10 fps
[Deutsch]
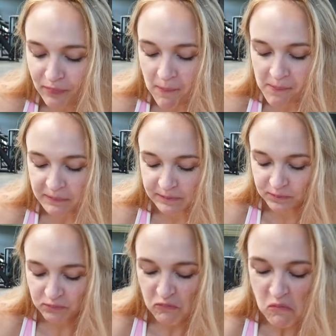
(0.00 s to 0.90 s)
leidet. Mhm.
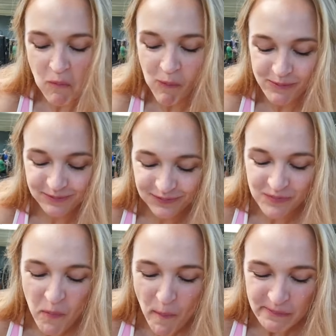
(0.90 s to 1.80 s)
Lia
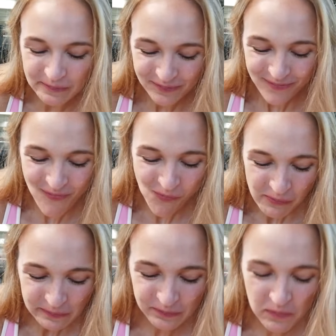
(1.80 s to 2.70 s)
nimmt diesen
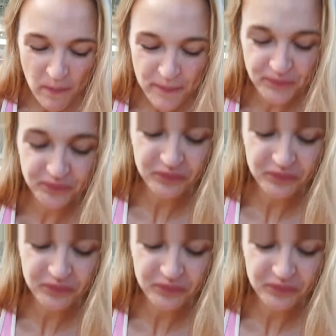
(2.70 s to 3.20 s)
Verzicht gern